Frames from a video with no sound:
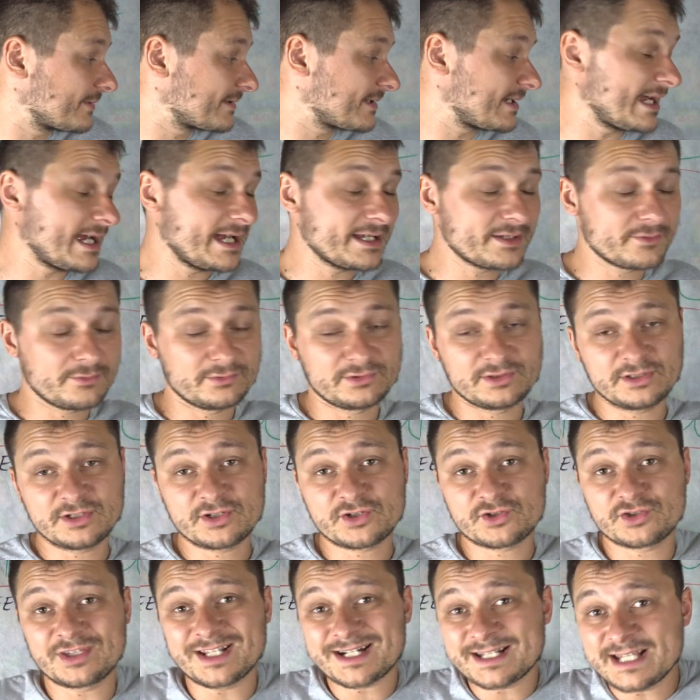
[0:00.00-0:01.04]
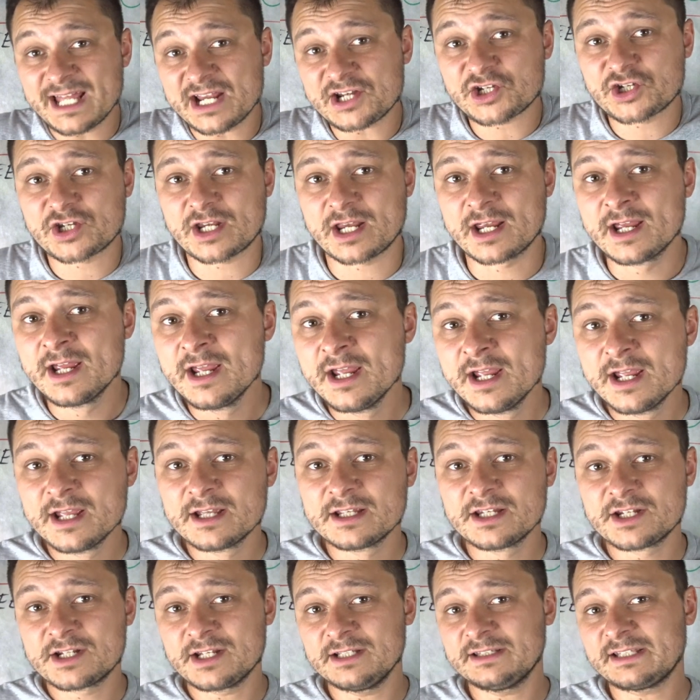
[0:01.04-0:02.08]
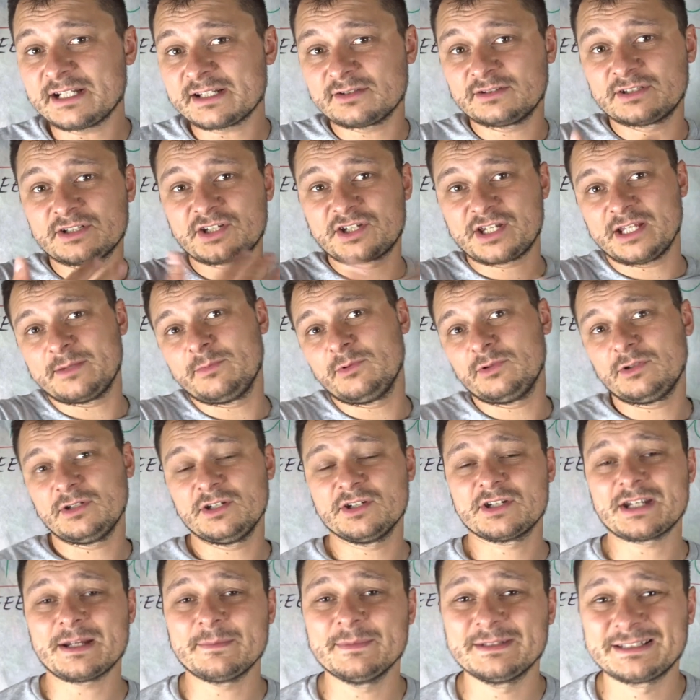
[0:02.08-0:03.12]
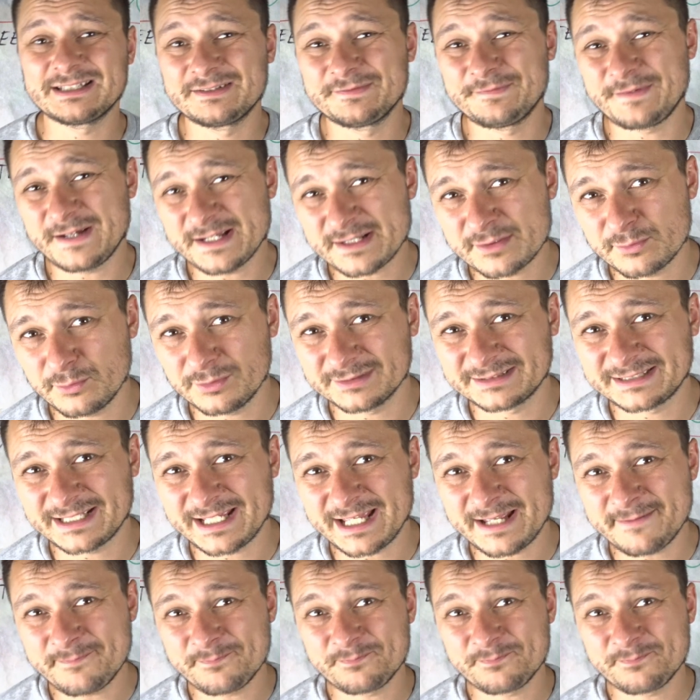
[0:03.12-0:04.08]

za złotych 14. Jeżeli teraz do tych 7 doliczamy te 2 zł,